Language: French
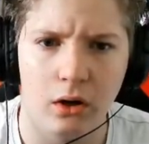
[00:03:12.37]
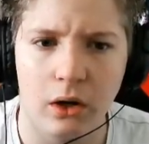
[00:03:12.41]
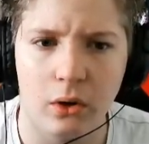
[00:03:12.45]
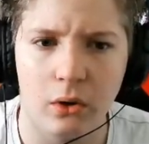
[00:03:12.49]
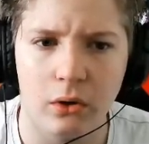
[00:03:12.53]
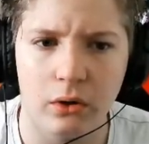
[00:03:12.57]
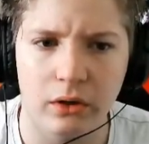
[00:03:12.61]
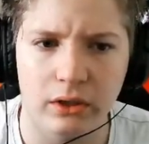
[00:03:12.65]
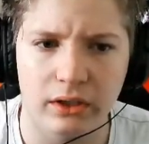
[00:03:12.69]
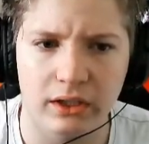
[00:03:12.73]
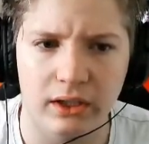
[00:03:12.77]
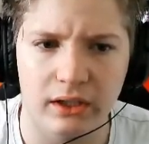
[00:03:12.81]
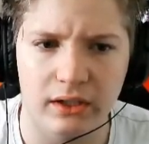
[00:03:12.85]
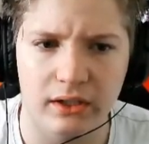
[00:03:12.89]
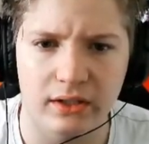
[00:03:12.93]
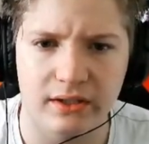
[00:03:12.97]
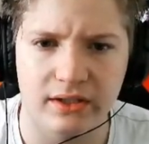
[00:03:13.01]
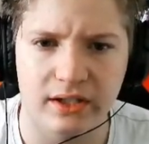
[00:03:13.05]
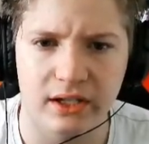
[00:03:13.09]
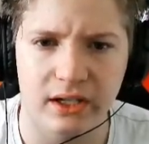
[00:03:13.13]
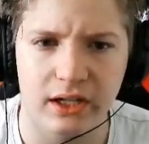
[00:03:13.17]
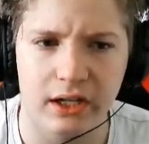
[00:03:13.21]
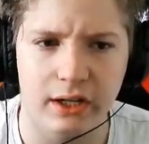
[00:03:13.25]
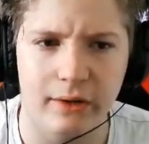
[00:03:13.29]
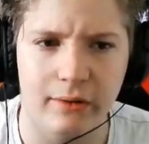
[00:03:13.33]
Ok,
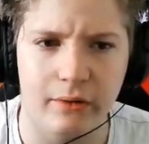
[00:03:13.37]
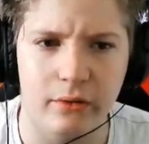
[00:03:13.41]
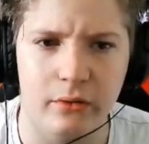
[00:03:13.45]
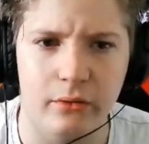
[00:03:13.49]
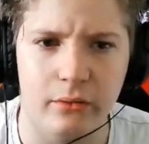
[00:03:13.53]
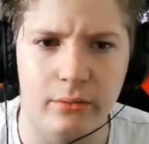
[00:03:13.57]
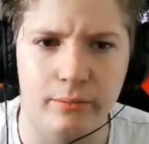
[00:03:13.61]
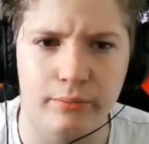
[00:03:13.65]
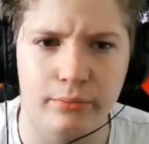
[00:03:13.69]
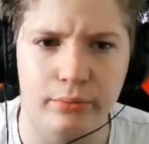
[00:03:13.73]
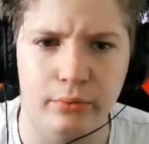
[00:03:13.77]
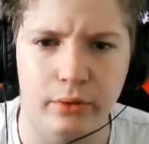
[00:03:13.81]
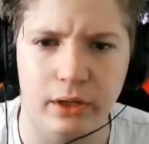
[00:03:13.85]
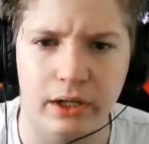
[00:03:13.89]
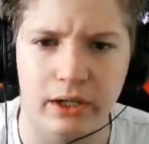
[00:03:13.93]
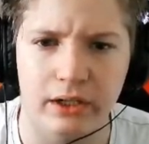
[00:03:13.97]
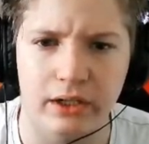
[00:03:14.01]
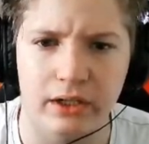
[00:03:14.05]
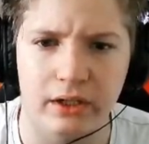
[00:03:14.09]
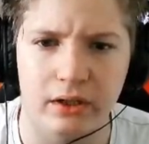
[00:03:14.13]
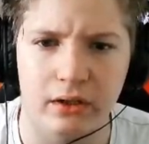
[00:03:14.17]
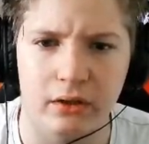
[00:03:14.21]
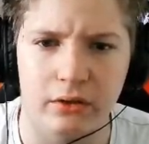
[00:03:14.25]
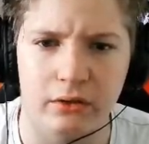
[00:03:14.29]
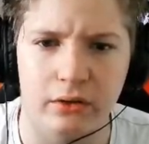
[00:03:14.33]
c'est là où pour aller
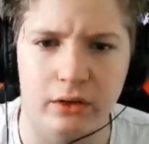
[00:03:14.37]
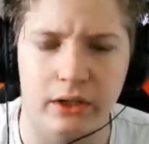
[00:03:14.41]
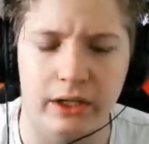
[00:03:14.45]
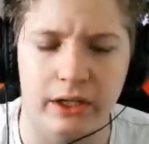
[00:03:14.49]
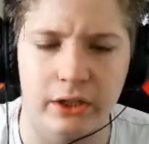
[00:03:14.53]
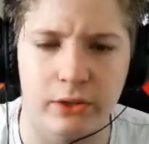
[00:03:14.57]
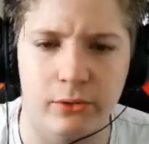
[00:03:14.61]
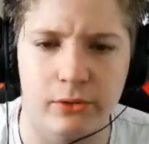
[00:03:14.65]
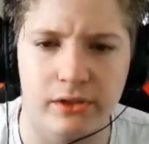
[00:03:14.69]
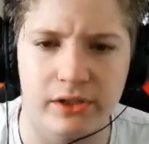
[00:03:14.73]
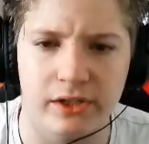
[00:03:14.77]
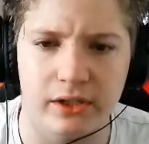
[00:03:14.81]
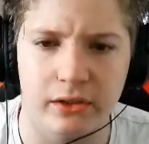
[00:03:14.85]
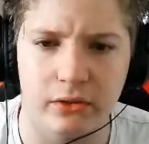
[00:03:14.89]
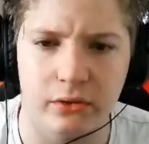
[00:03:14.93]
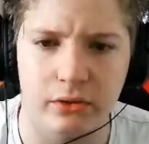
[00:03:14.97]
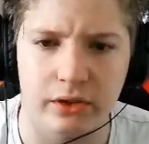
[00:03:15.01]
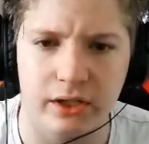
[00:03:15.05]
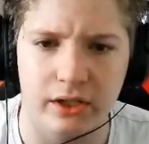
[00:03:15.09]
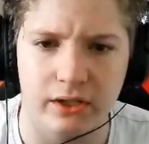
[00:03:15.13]
euh, dans la cuisine, ok,